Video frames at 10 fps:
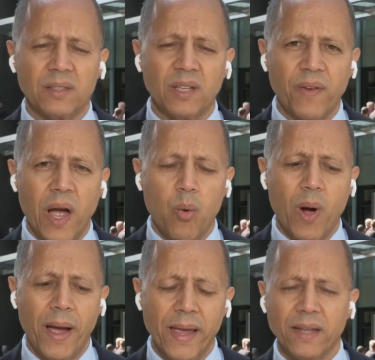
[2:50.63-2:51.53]
الدفاع
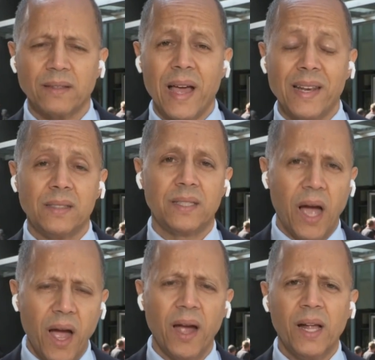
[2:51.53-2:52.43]
وهيئة
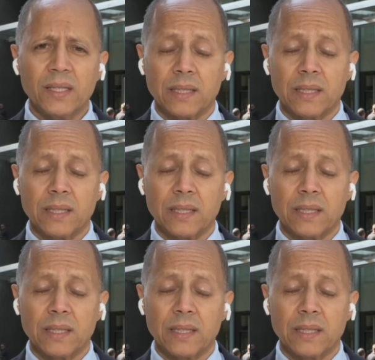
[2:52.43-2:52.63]
الادعاء